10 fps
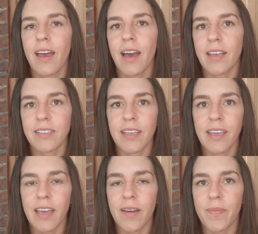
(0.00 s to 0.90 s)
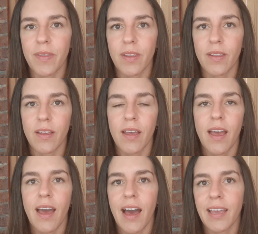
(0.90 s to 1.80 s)
Así que
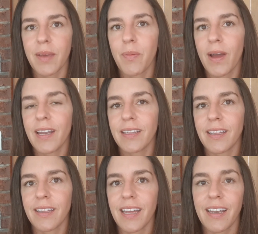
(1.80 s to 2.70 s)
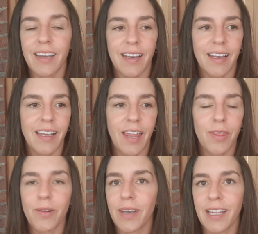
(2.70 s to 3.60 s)
aquí pueden entender las
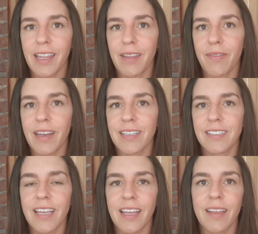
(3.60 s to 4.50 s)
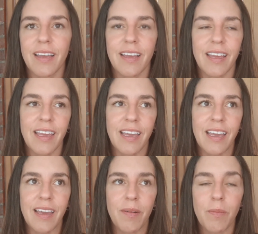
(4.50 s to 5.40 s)
dos grandes diferencias
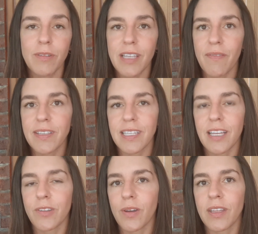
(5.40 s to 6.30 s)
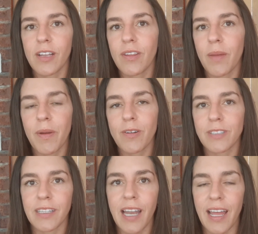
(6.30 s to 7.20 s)
y muchas veces estos estilos de apego
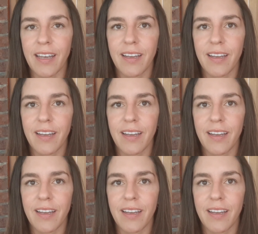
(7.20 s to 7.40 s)
se atraen.